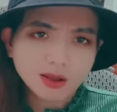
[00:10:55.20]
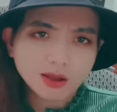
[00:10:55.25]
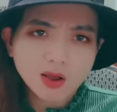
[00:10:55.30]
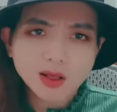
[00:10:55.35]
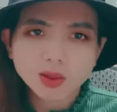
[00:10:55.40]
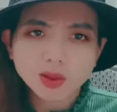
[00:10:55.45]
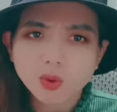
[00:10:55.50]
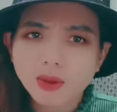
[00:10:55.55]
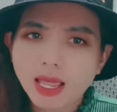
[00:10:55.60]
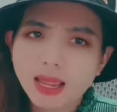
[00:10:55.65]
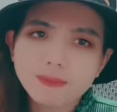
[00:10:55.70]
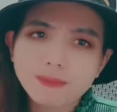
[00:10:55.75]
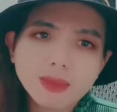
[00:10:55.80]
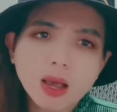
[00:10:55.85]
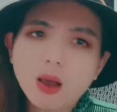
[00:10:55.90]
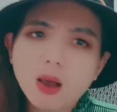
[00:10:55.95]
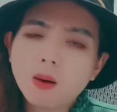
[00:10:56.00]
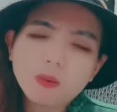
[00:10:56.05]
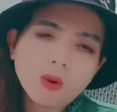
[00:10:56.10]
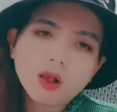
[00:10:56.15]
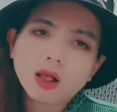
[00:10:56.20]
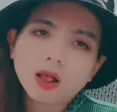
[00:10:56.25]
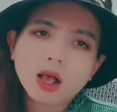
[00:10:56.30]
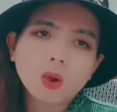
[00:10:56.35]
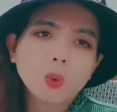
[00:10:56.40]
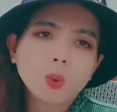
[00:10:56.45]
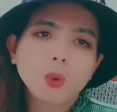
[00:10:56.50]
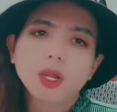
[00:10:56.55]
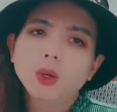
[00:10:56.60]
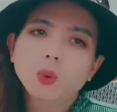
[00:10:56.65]
con tụi em là không có
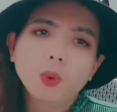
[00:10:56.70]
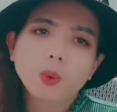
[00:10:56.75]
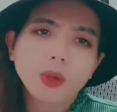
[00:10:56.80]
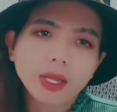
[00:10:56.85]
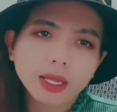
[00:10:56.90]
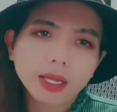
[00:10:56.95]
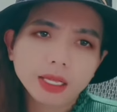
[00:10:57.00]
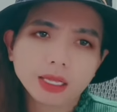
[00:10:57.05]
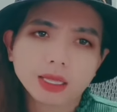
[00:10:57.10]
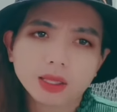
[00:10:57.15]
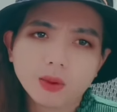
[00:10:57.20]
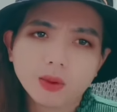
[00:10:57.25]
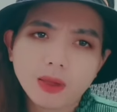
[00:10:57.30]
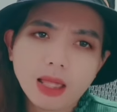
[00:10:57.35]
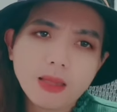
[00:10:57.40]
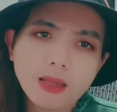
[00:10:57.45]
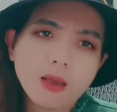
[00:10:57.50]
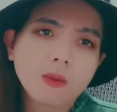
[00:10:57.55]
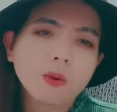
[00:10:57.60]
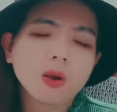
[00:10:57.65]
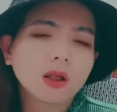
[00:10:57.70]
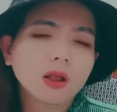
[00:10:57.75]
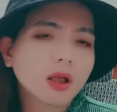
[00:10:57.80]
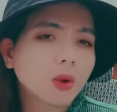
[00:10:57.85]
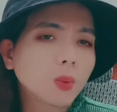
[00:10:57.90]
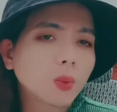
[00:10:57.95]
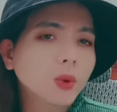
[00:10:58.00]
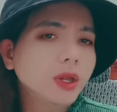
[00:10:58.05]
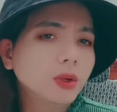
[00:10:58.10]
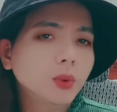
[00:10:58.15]
cần win-win tụi em không có
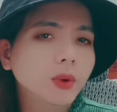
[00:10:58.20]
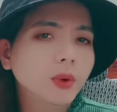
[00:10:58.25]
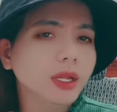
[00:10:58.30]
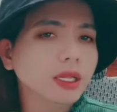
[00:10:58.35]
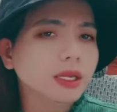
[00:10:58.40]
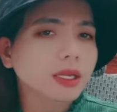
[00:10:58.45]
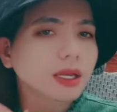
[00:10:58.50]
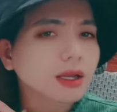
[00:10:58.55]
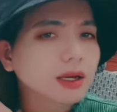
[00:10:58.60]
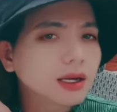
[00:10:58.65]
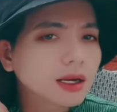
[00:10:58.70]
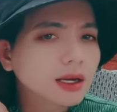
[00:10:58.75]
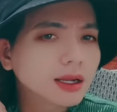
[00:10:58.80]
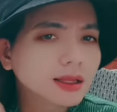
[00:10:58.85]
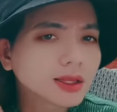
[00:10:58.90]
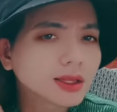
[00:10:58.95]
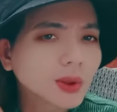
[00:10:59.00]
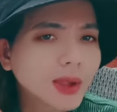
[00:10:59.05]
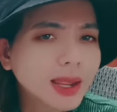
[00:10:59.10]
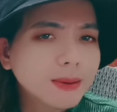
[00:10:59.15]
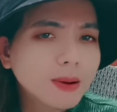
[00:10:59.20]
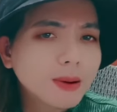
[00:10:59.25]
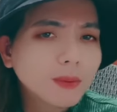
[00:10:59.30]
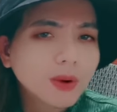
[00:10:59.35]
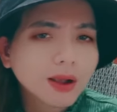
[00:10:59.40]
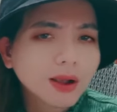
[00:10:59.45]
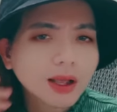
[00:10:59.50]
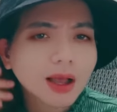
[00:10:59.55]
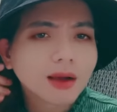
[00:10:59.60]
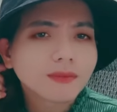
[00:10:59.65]
cần win-win chị ơi tụi em không
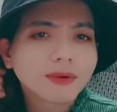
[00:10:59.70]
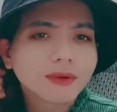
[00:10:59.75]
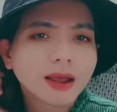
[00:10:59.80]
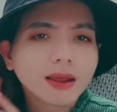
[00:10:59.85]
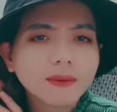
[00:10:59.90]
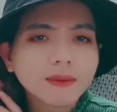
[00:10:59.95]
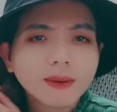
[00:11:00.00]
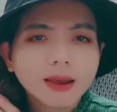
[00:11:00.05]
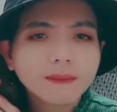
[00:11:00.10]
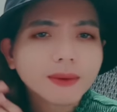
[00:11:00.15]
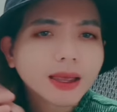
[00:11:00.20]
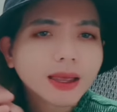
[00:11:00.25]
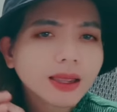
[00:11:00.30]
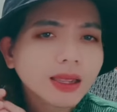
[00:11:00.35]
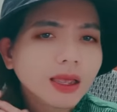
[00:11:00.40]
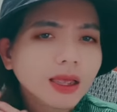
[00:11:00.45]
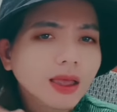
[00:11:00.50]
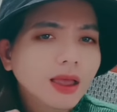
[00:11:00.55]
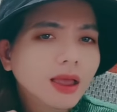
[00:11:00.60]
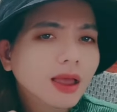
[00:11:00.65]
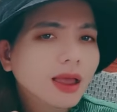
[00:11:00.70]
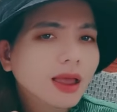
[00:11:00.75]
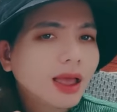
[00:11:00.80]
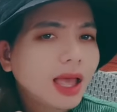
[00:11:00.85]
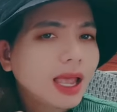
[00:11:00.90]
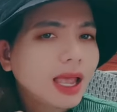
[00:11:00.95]
có cần phải phải phải à,